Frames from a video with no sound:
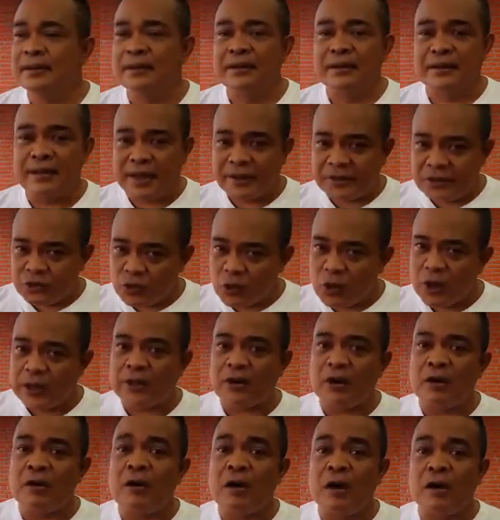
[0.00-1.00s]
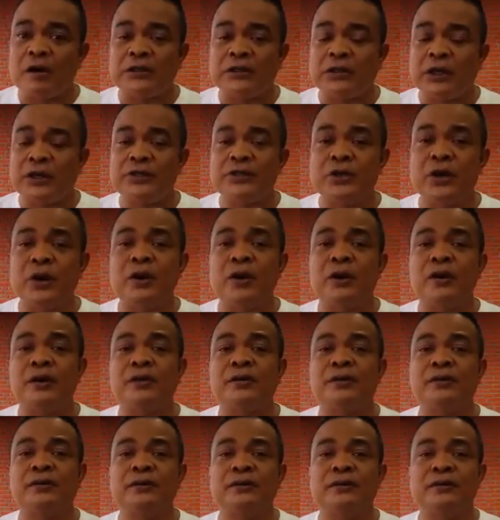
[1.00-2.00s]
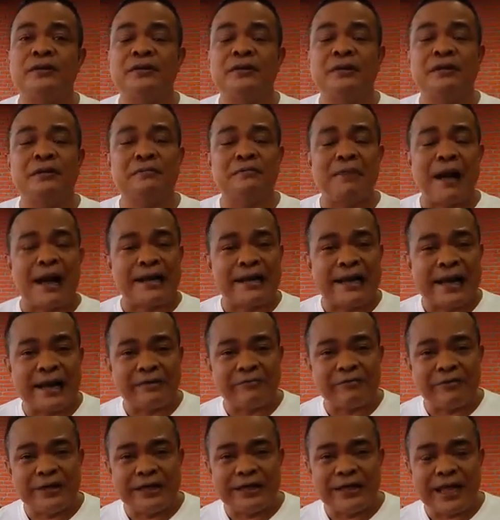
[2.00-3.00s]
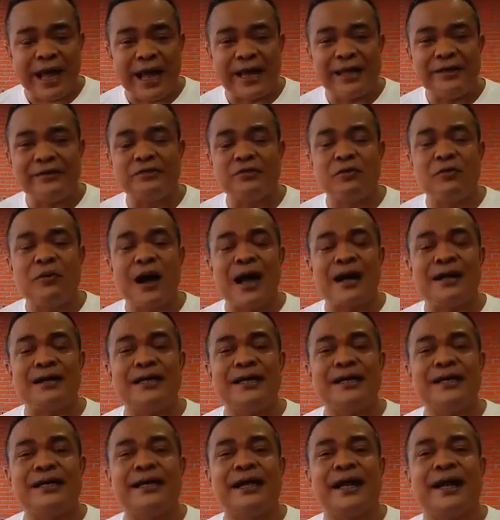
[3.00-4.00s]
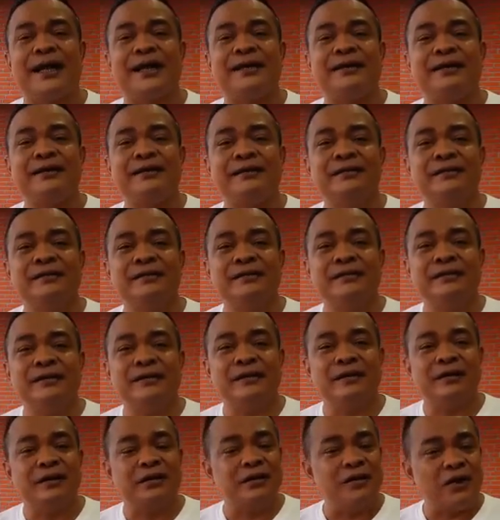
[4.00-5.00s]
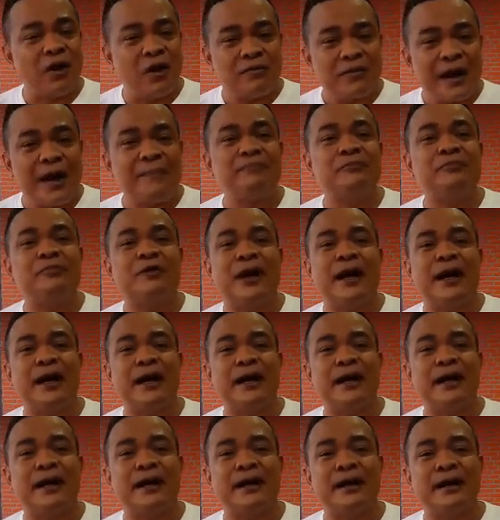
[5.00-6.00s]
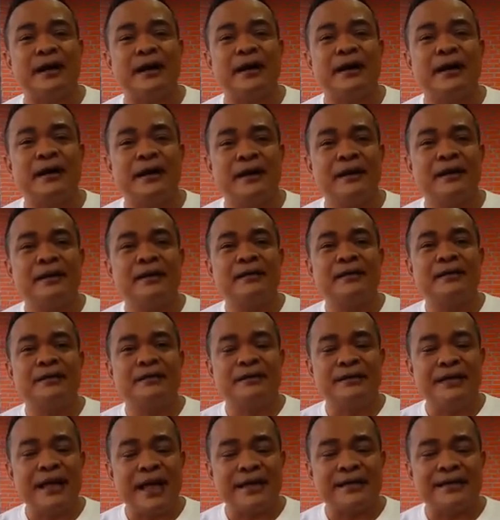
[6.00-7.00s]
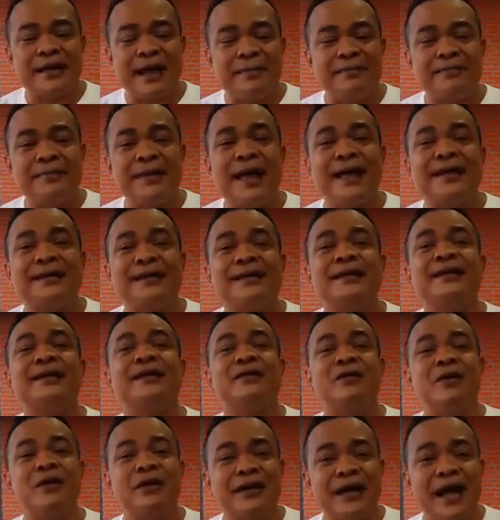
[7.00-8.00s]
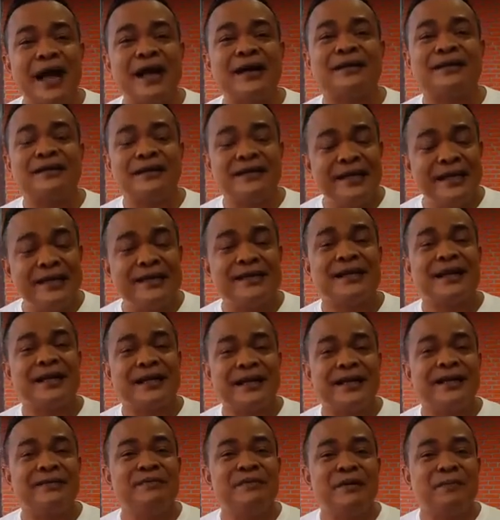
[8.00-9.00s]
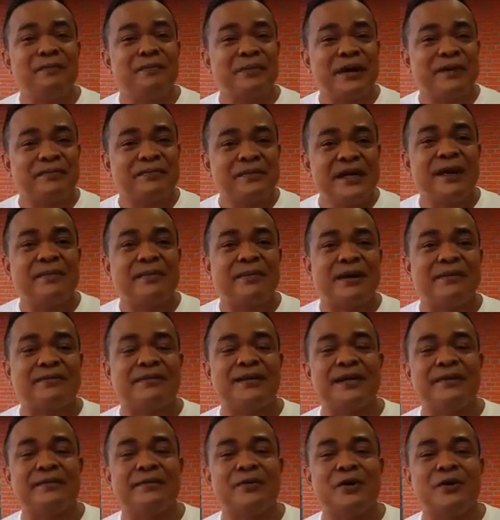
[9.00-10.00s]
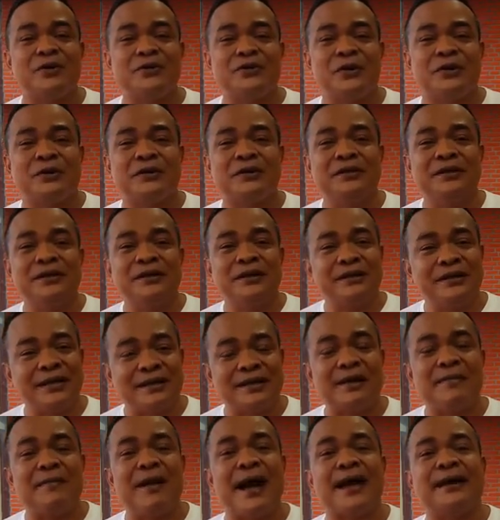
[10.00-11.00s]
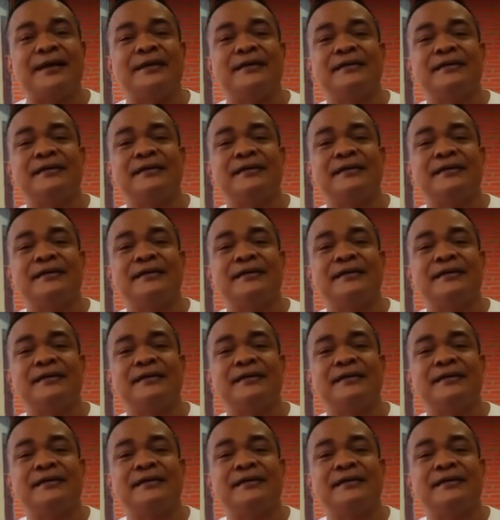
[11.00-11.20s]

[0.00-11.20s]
ในส่วนของคอสช พันเอกวินไทยสุวารีเนี่ยก็ยอมรับว่าได้ทำหน้าที่ค่อนข้างที่จะดีเมื่อเปรียบเทียบกับทีมโกศกรัฐบาล